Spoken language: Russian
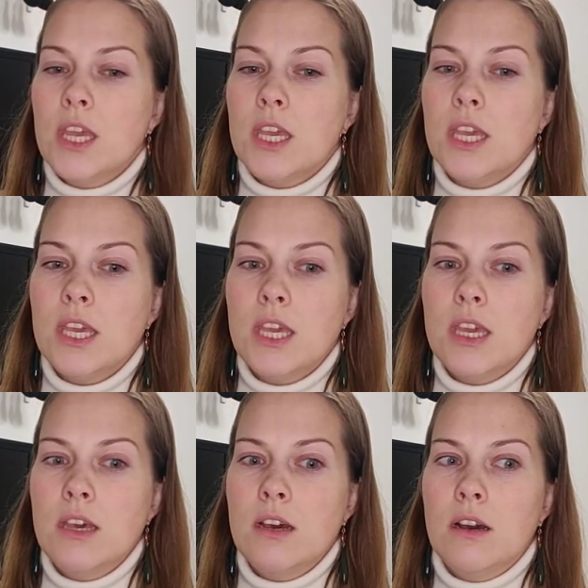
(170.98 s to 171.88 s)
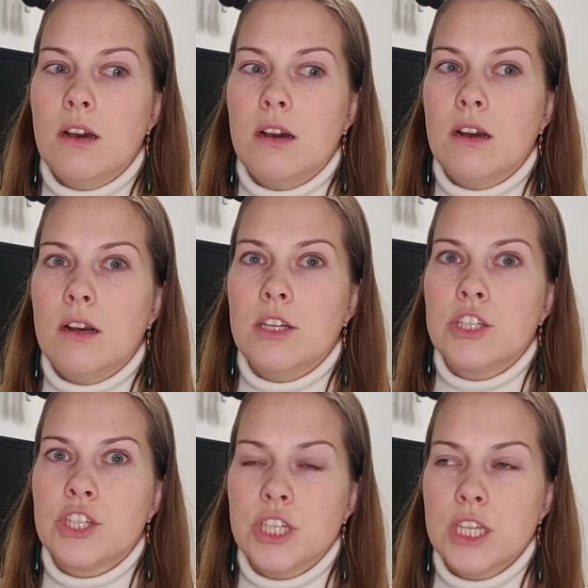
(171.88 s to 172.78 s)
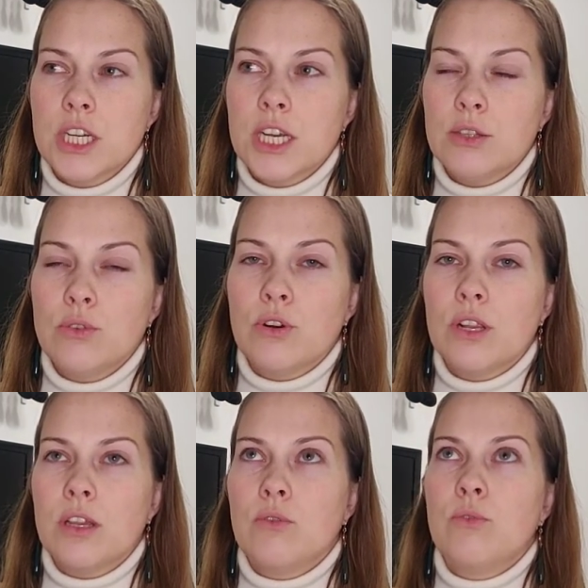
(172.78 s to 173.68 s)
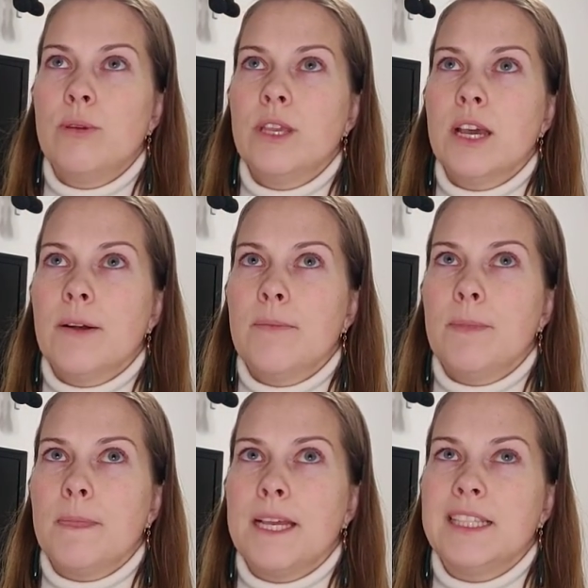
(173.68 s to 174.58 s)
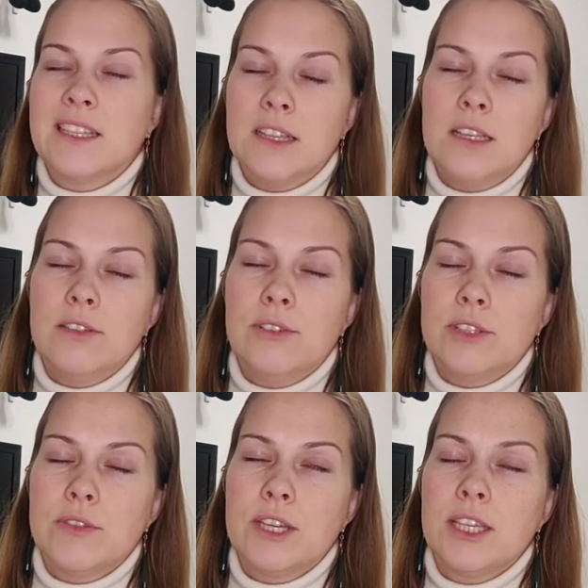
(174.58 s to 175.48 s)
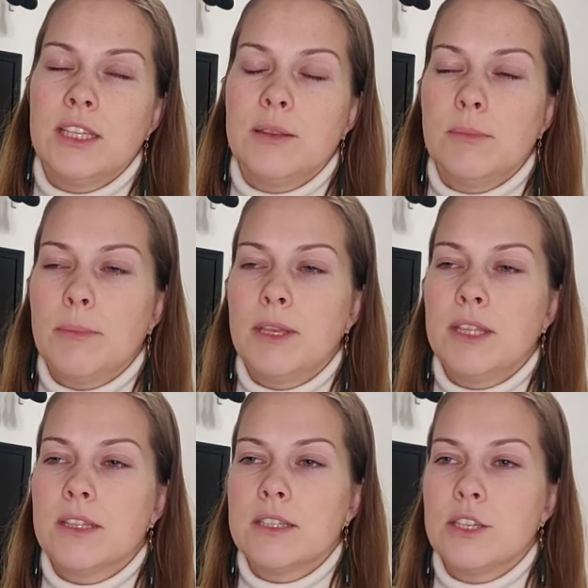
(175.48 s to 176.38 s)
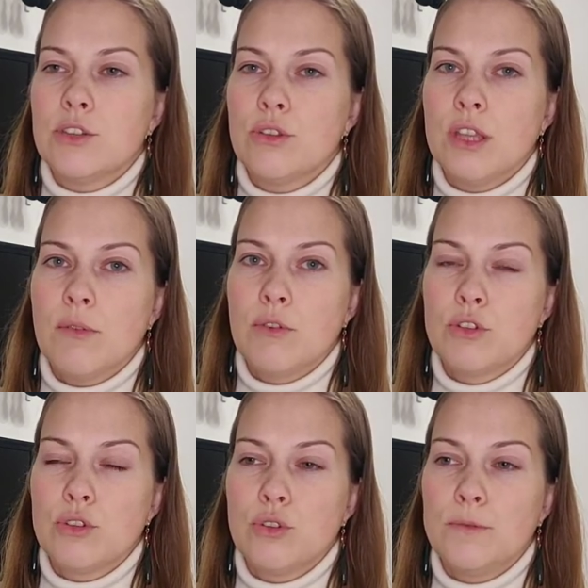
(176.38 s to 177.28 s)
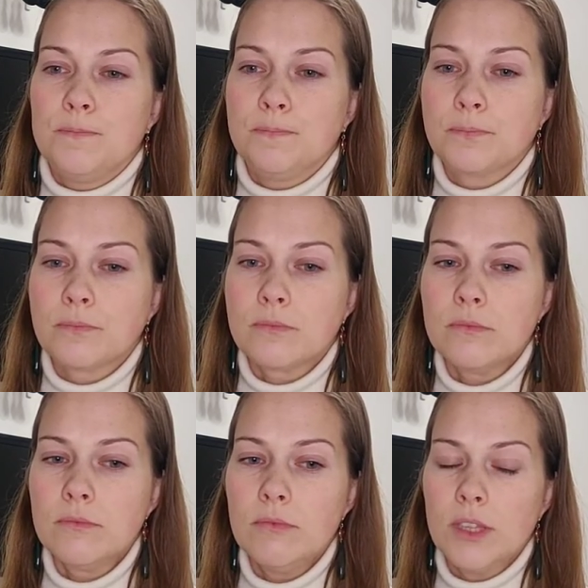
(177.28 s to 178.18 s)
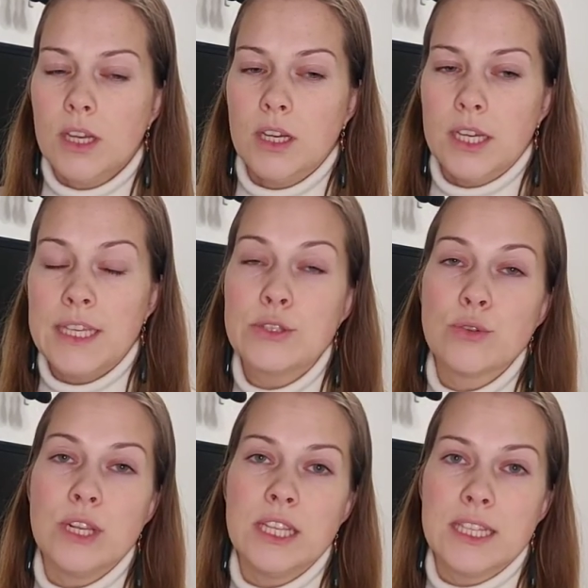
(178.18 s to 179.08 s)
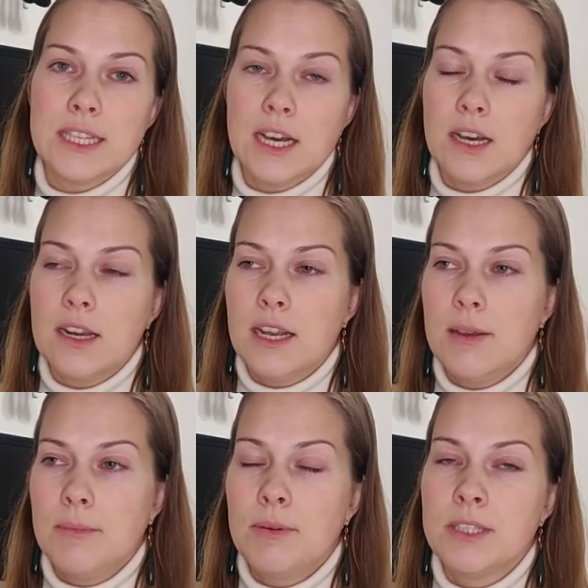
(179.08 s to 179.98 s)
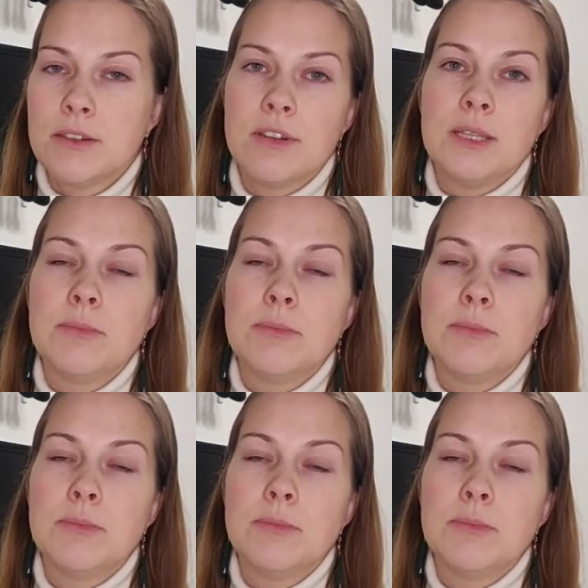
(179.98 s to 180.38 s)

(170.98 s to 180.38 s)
И жир, который у меня откладывался в какие-то моменты за счет того, что а, инсулин от сахара быстро, от